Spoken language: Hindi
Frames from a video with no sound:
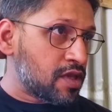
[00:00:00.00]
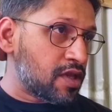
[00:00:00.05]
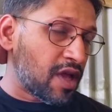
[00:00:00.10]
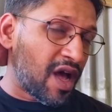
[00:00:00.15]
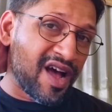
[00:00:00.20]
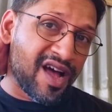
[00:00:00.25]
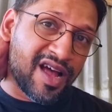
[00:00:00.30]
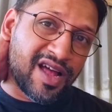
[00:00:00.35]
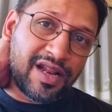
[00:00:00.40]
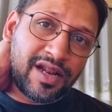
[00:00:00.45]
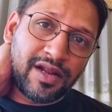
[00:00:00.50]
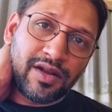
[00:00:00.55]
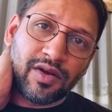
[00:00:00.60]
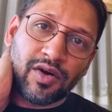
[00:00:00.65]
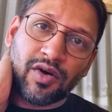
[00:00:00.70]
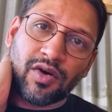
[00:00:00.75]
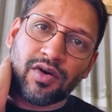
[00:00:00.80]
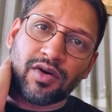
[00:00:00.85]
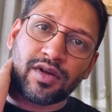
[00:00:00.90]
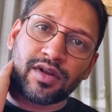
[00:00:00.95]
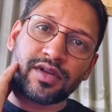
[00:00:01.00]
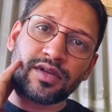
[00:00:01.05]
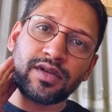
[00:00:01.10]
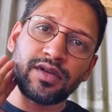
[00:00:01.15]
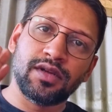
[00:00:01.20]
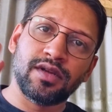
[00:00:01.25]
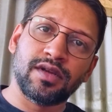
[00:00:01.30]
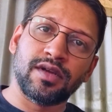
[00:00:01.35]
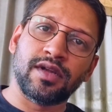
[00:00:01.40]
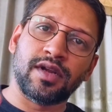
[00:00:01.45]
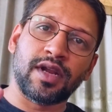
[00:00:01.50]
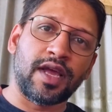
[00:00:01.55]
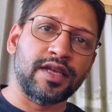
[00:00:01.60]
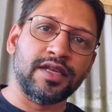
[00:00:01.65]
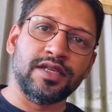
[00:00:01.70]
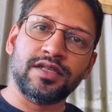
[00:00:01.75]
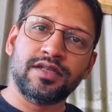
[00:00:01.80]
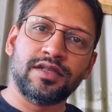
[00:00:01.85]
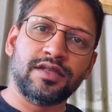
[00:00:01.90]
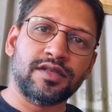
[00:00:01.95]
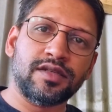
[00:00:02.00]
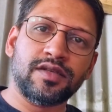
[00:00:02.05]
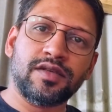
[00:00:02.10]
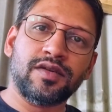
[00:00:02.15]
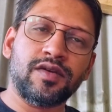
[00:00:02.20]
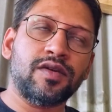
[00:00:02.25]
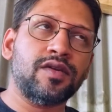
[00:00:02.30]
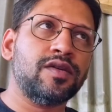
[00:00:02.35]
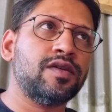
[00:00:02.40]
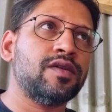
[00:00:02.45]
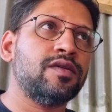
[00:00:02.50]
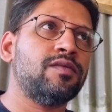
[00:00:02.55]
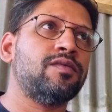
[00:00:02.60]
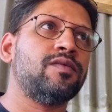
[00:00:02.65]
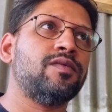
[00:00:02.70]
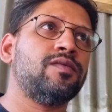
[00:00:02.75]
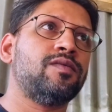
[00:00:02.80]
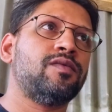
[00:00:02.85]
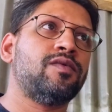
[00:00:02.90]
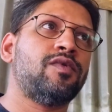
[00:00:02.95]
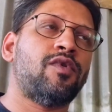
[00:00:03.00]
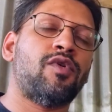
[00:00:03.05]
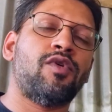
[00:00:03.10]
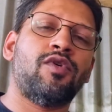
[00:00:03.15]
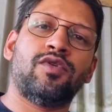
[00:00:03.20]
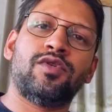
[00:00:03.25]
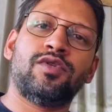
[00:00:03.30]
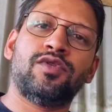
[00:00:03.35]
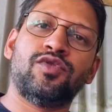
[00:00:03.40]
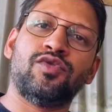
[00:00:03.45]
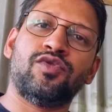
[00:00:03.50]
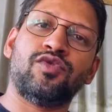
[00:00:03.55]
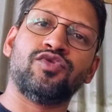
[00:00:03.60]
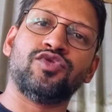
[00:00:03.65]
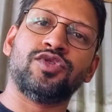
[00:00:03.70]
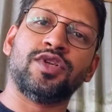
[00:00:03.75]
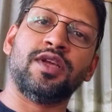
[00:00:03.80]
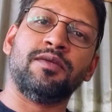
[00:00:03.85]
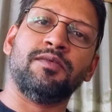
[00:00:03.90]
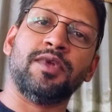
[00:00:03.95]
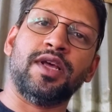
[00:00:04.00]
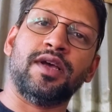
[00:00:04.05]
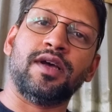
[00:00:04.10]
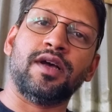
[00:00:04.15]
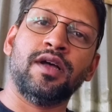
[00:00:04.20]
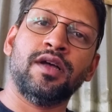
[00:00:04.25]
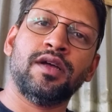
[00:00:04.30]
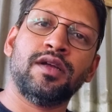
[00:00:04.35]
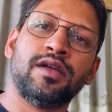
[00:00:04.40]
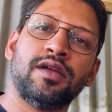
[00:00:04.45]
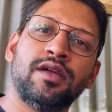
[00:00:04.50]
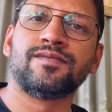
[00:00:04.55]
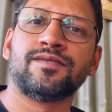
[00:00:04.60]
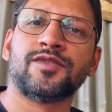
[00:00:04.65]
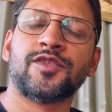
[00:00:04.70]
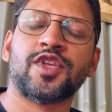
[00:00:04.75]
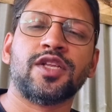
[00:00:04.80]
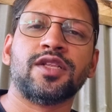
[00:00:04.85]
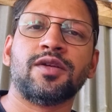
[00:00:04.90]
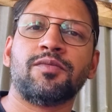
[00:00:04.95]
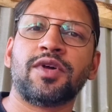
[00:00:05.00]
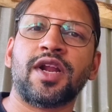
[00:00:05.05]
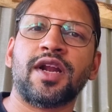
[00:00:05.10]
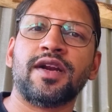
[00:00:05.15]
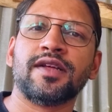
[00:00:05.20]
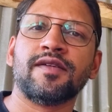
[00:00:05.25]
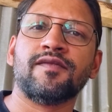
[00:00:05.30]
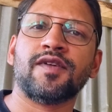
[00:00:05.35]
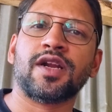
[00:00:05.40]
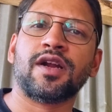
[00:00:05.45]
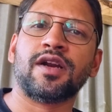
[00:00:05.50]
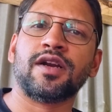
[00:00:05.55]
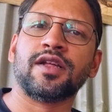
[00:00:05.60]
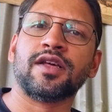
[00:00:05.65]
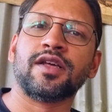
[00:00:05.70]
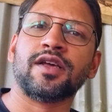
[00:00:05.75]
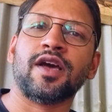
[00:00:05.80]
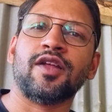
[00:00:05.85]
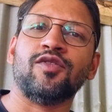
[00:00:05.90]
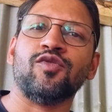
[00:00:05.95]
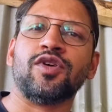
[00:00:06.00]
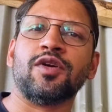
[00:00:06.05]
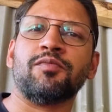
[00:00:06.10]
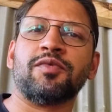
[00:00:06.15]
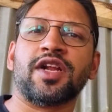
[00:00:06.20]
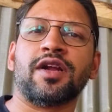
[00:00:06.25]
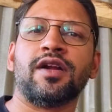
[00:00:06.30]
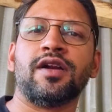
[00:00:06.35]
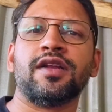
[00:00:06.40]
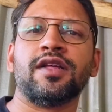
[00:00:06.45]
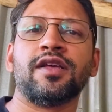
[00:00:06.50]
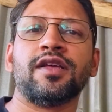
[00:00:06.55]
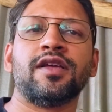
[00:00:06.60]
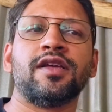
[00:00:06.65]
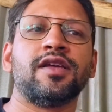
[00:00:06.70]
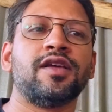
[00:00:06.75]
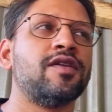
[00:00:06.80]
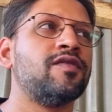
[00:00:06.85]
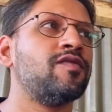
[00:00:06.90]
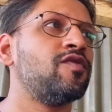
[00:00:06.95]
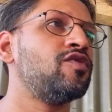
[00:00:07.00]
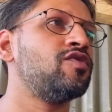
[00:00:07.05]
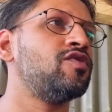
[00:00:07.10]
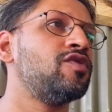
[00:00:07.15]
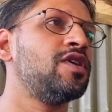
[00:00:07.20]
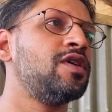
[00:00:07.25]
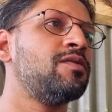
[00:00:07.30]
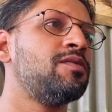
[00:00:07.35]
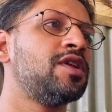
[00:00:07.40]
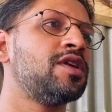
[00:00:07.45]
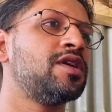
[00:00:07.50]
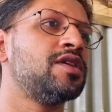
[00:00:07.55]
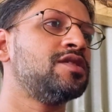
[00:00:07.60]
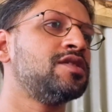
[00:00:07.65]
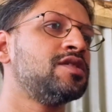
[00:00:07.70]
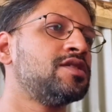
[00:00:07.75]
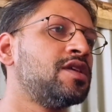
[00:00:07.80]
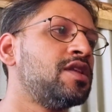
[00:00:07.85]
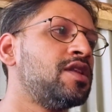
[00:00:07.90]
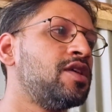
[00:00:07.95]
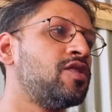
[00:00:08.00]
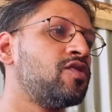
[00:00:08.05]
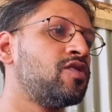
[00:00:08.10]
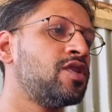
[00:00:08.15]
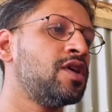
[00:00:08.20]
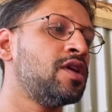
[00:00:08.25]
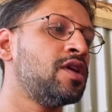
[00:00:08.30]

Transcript: दाल और राइस और तो कुछ नहीं मिलेगा ज़्यादा पराठे पराठे आलू के पराठे ये वो दुनिया भर की चीज़ें नहीं